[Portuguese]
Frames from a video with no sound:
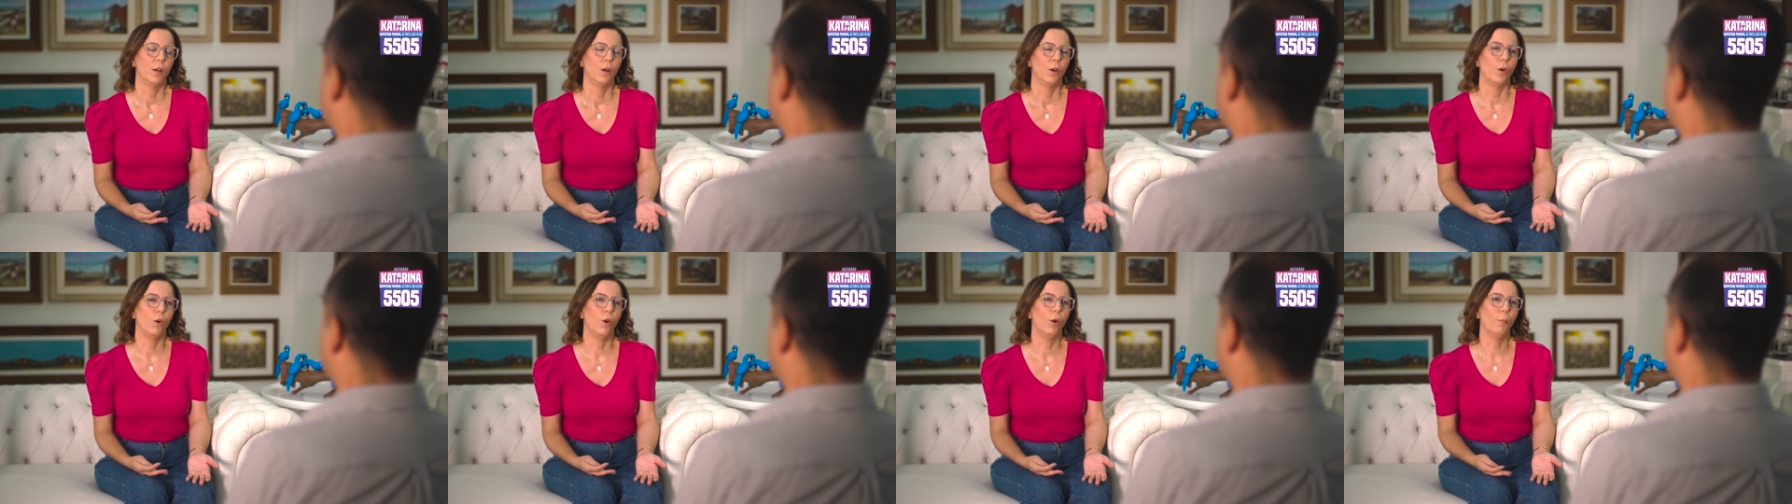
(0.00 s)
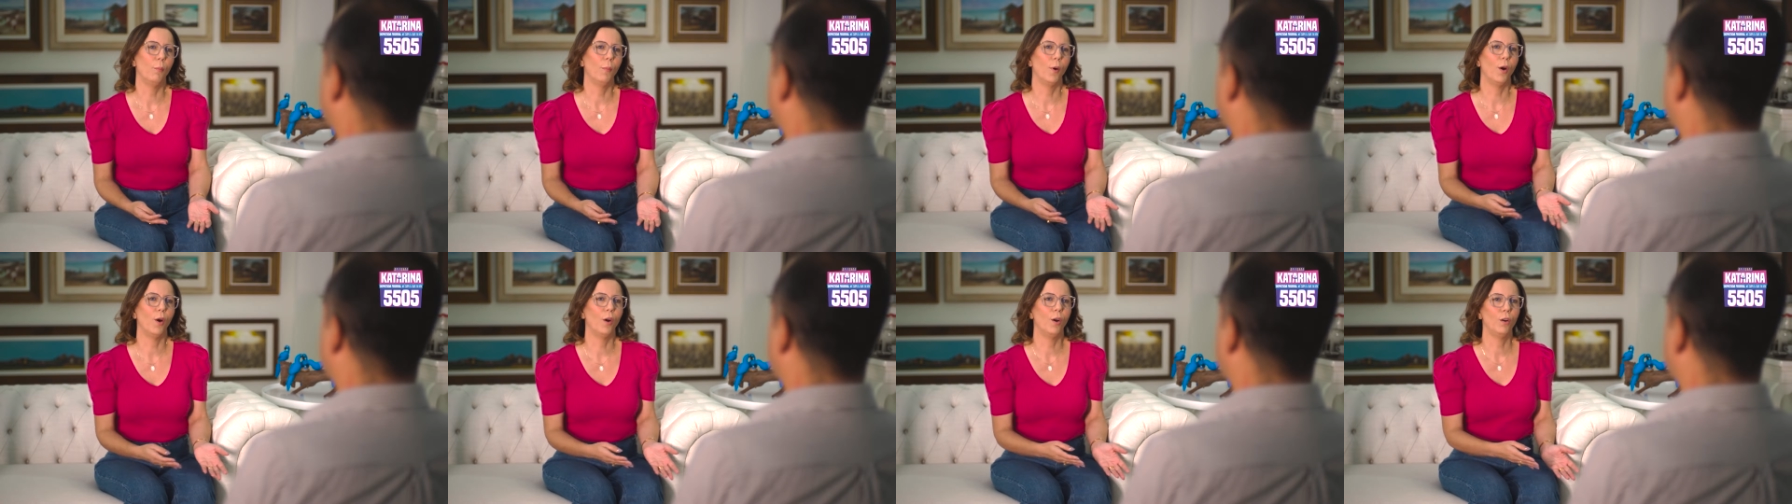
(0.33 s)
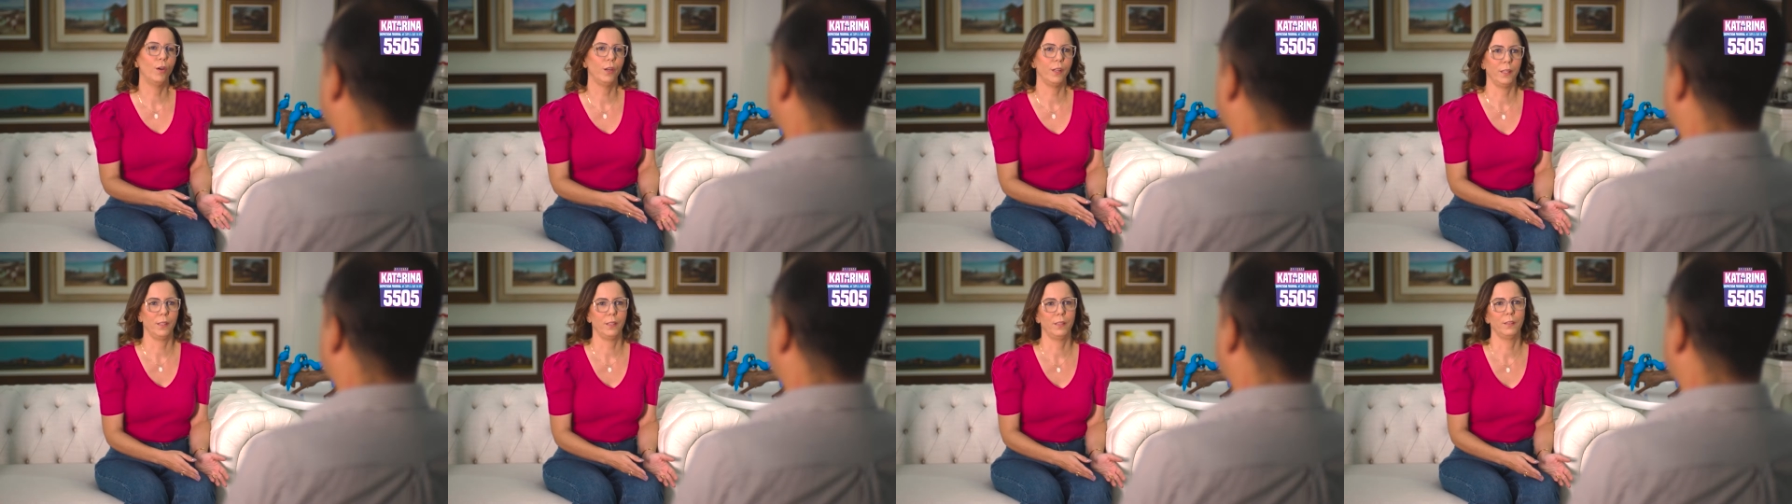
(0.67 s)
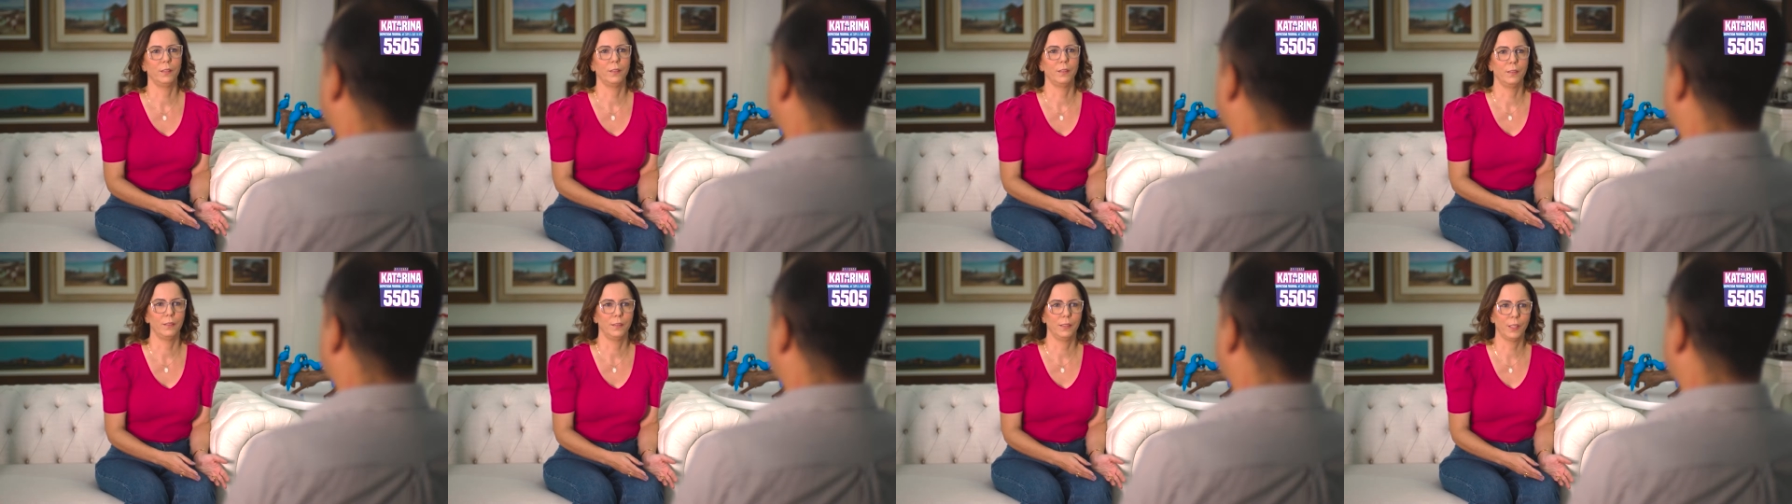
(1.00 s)
ou morre
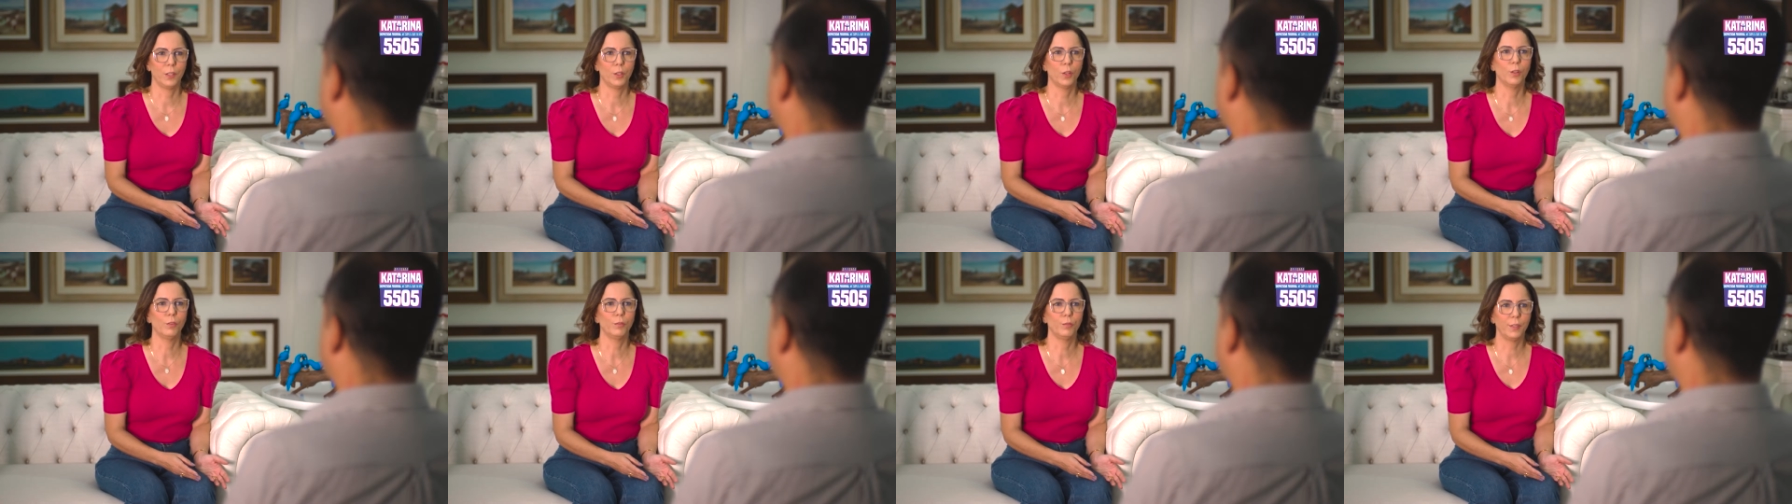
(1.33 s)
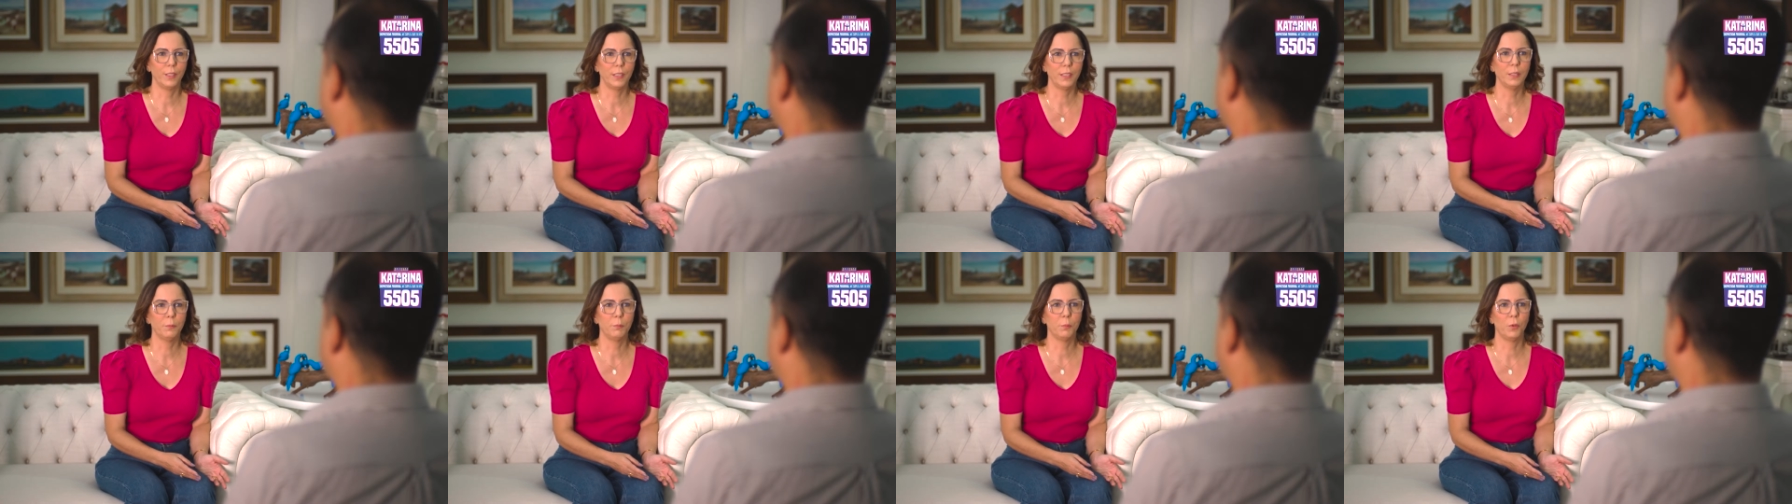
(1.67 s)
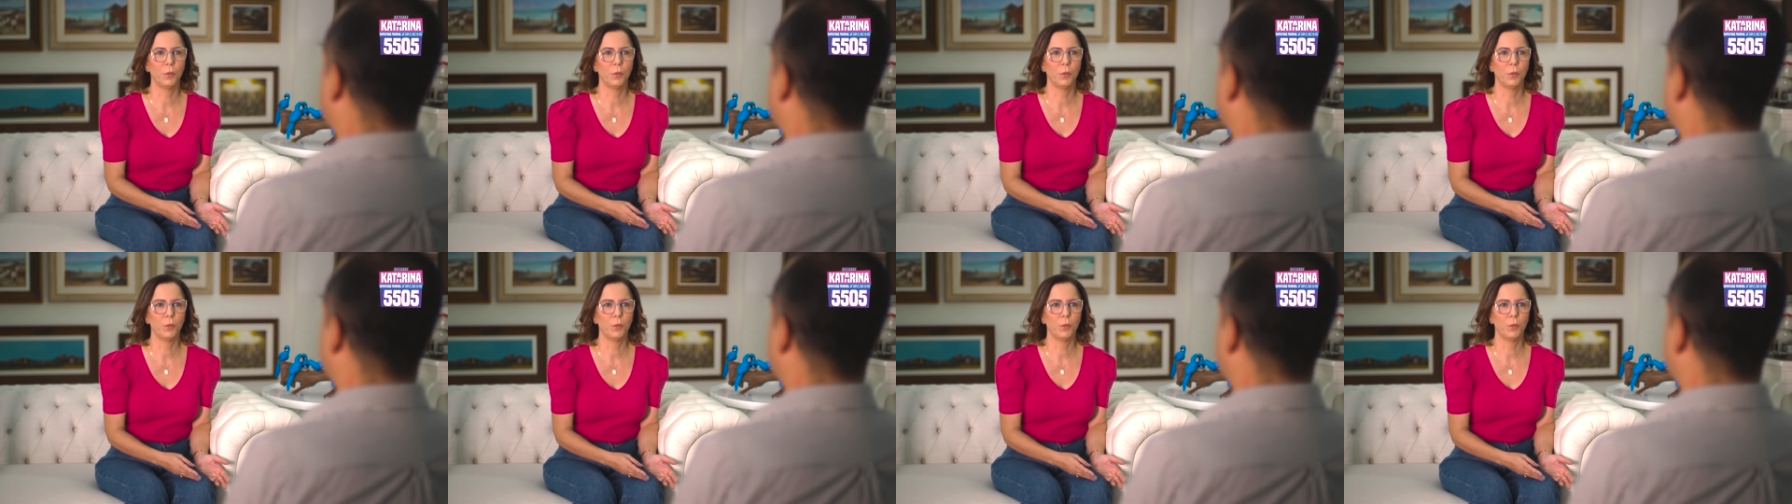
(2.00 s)
de Covid,